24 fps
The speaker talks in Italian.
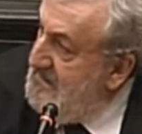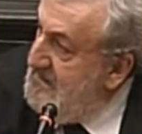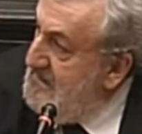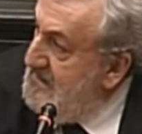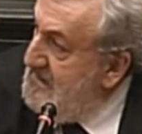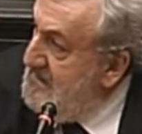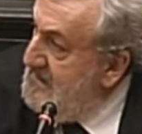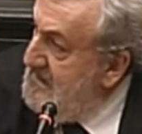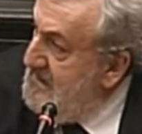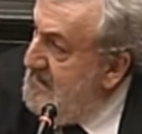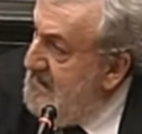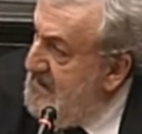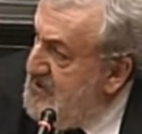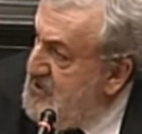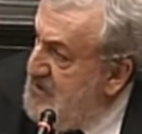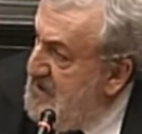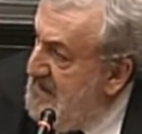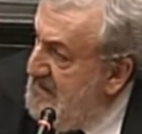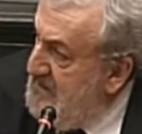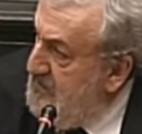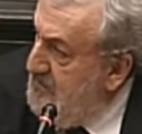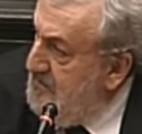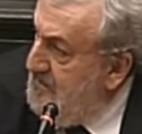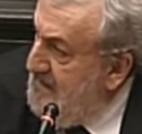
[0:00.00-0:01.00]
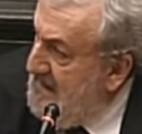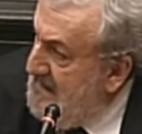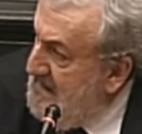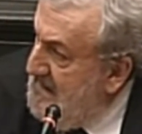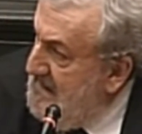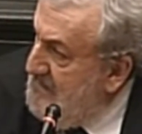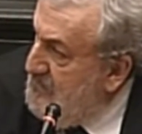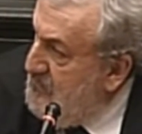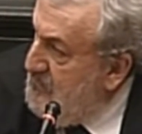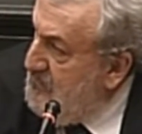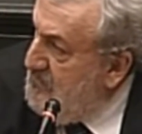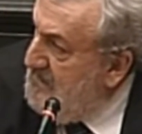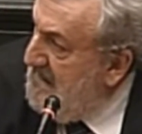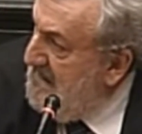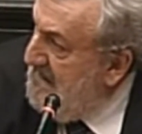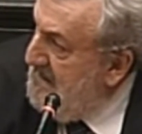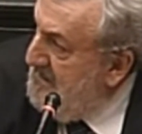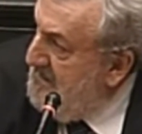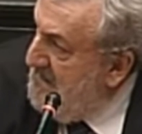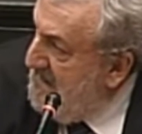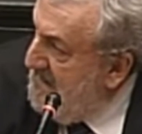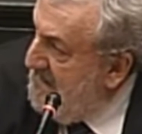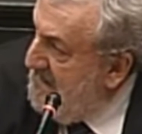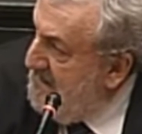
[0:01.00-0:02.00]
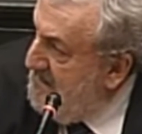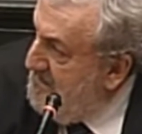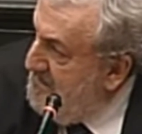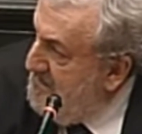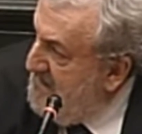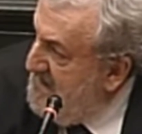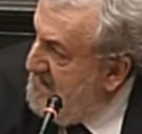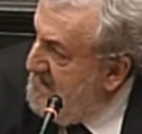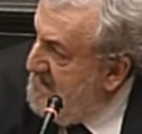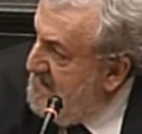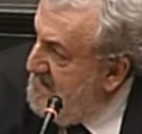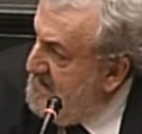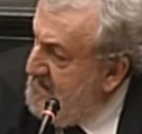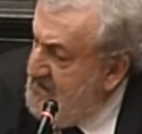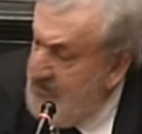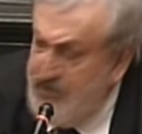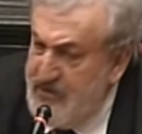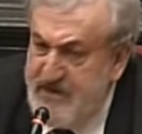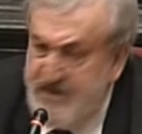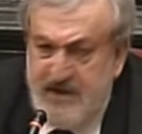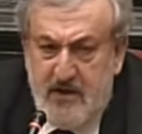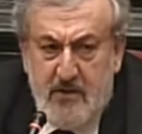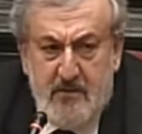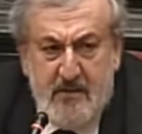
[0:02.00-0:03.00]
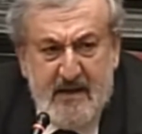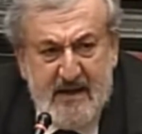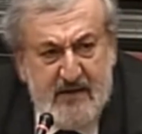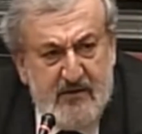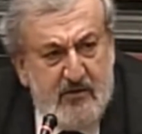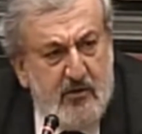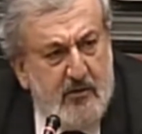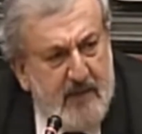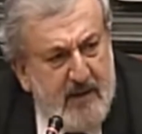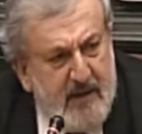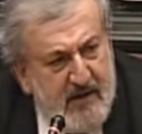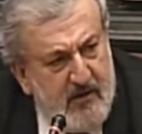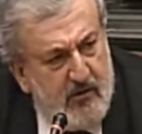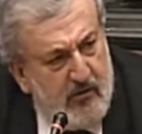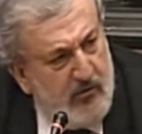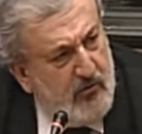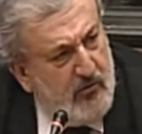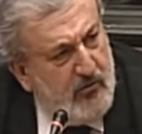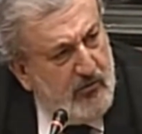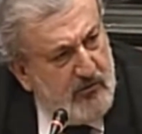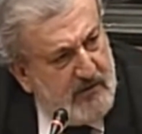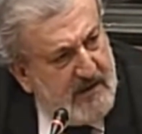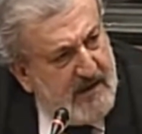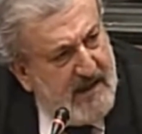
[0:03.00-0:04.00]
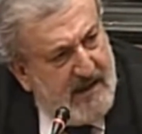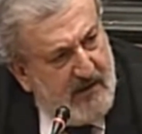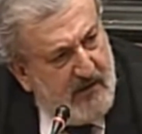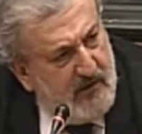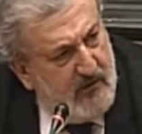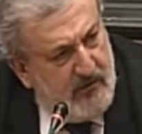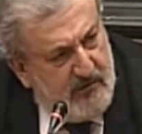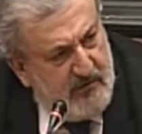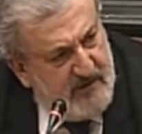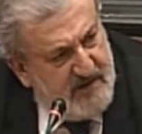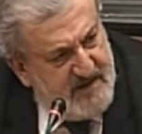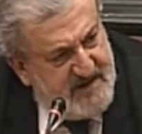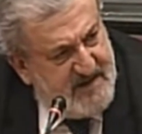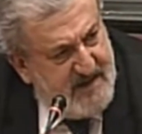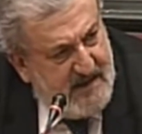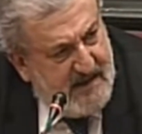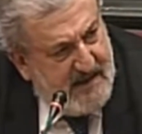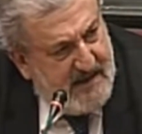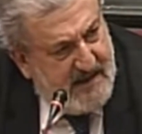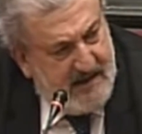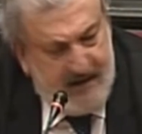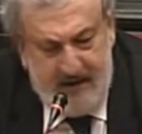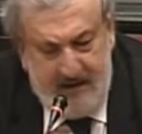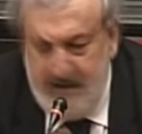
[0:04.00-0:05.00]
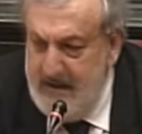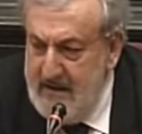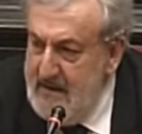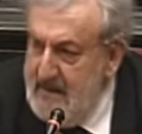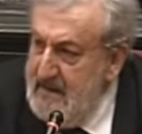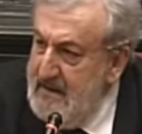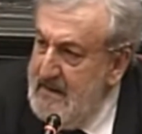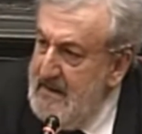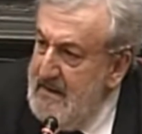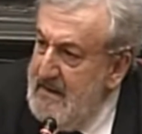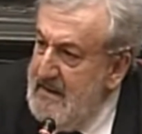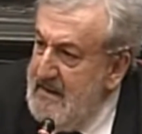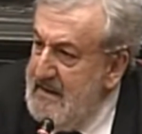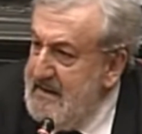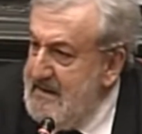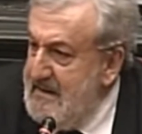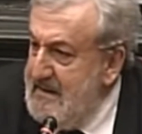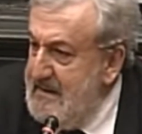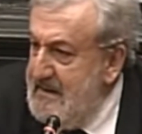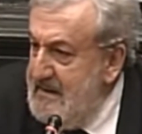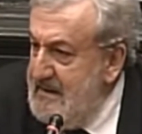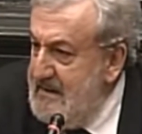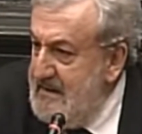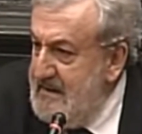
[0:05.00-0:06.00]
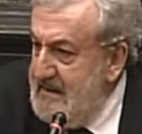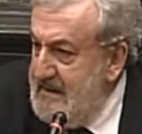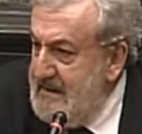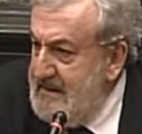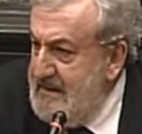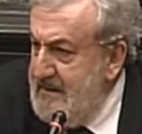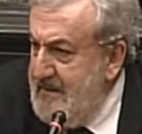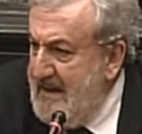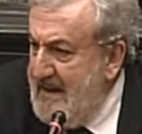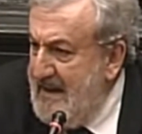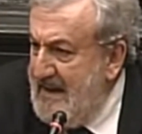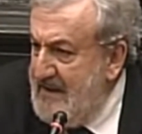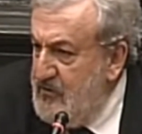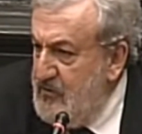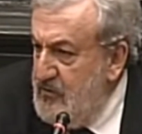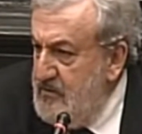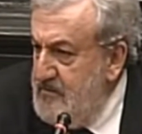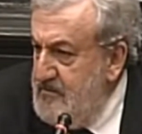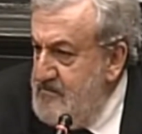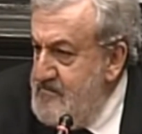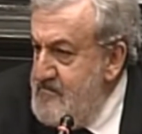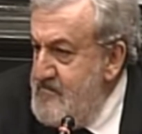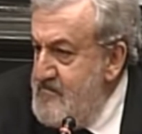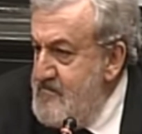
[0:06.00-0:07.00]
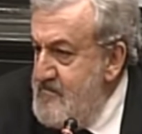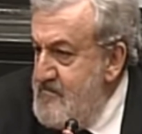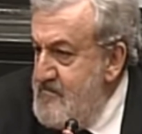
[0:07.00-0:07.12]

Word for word: Eh, di recente ho parlato con D'Alema, che era Presidente del Consiglio, e mi ha detto no, ma io ero contrario, lo dissi anche ad, ad Amato,